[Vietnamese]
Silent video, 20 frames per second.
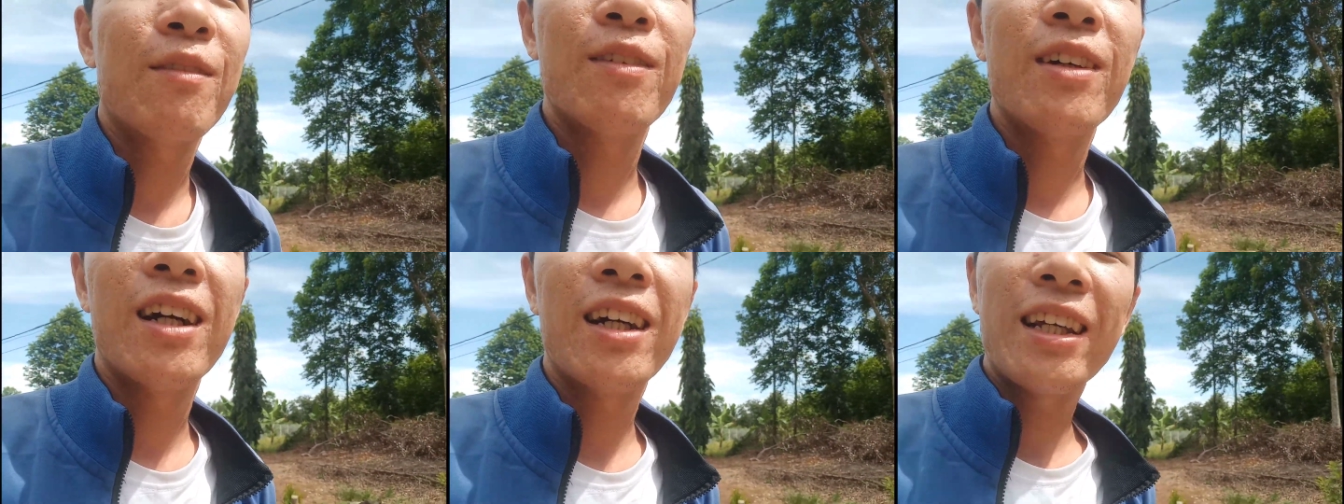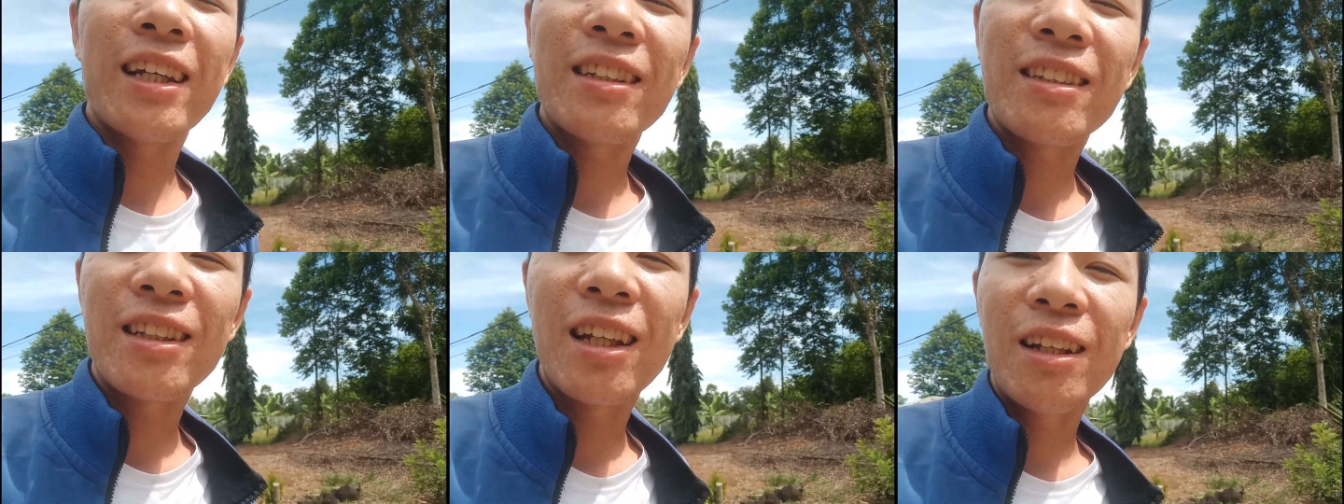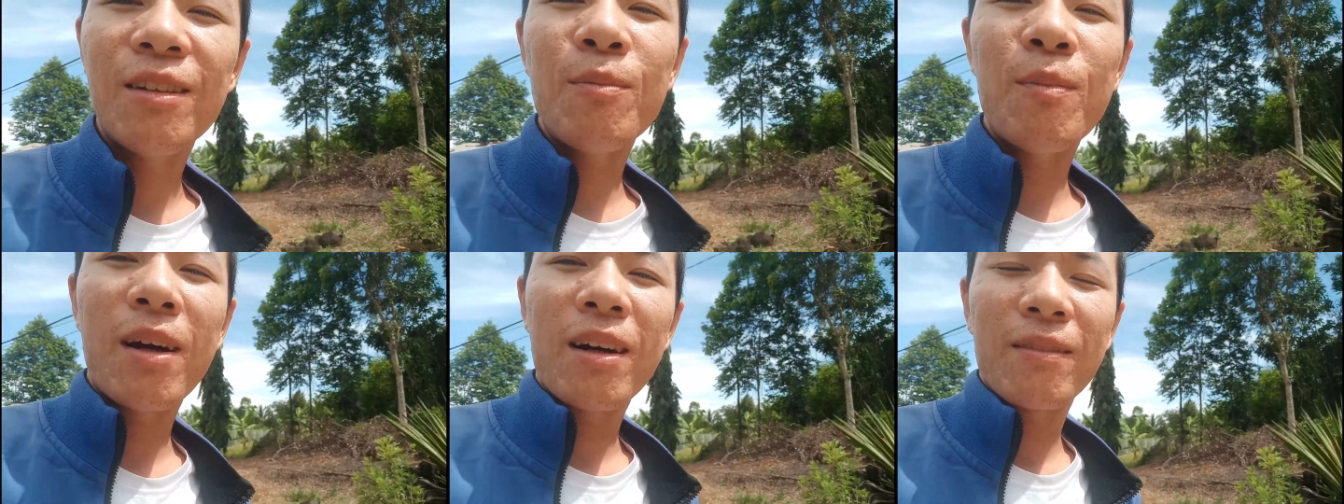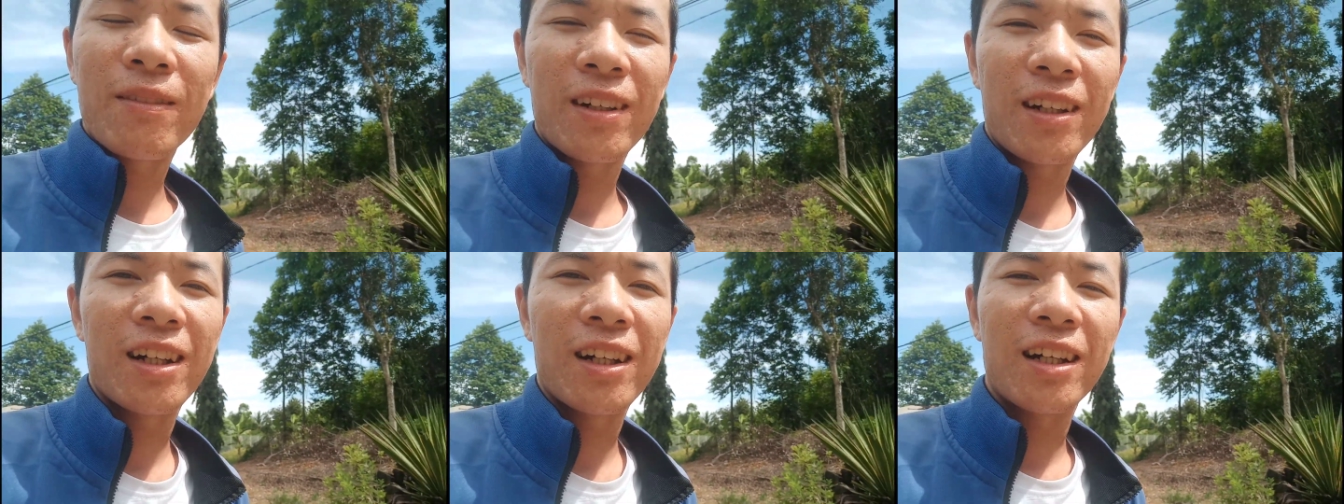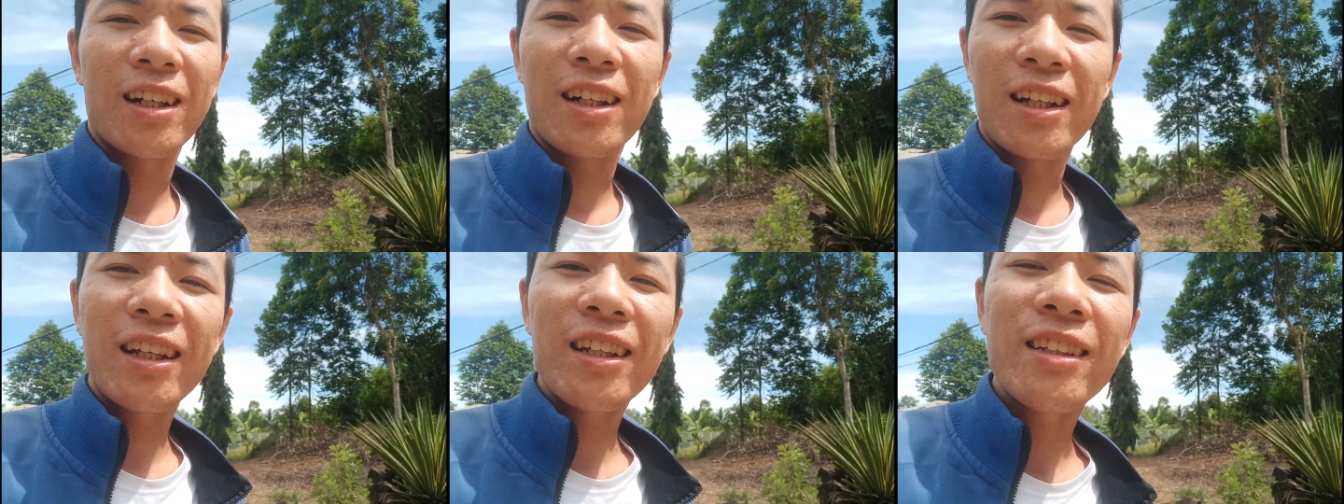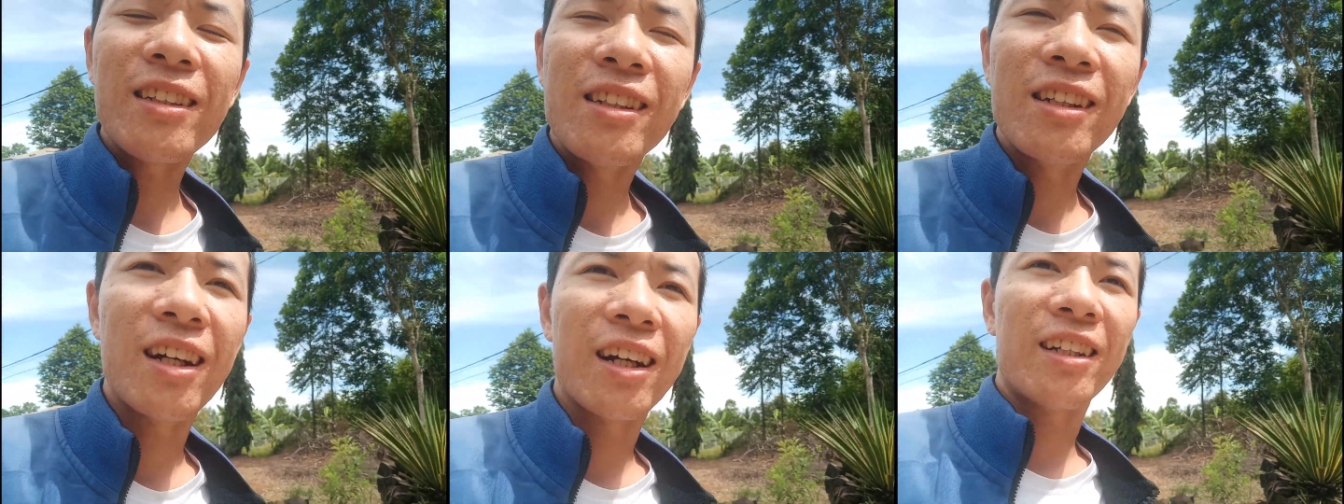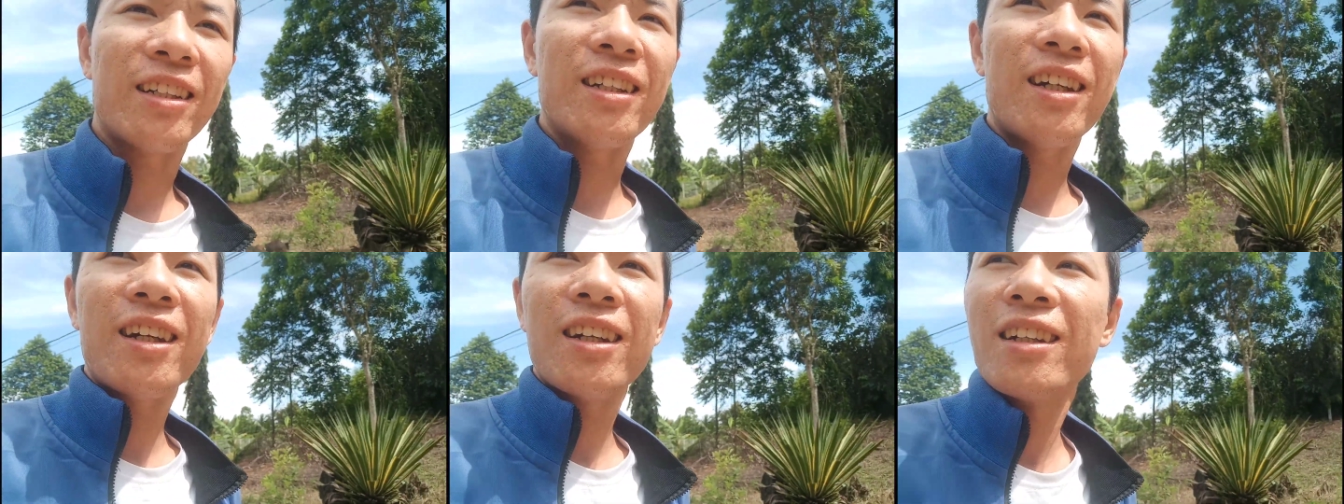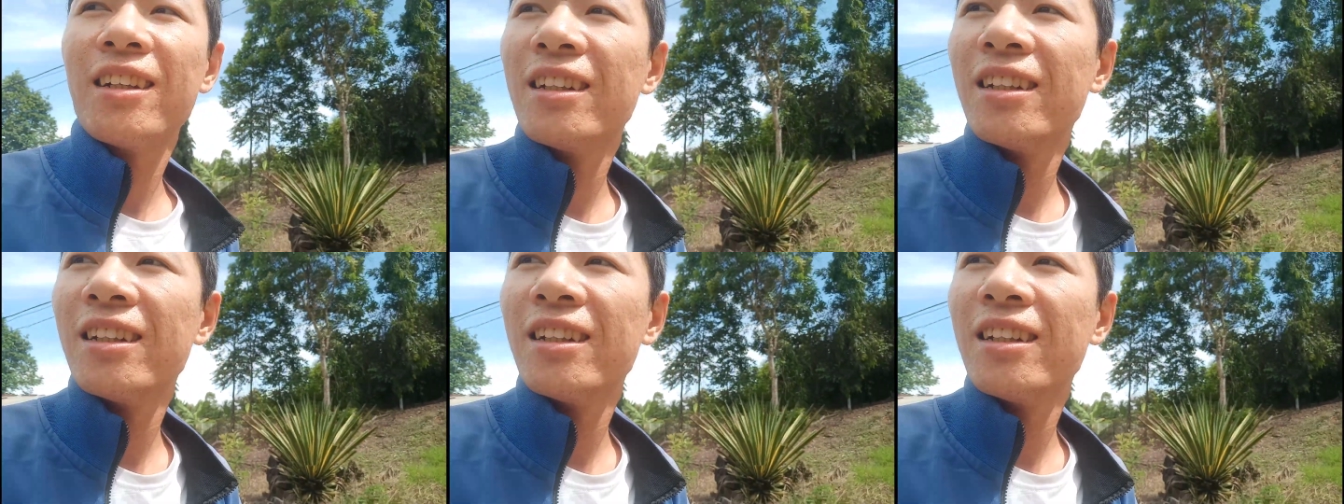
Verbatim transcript: vừa yên tĩnh mà vừa ít người nữa.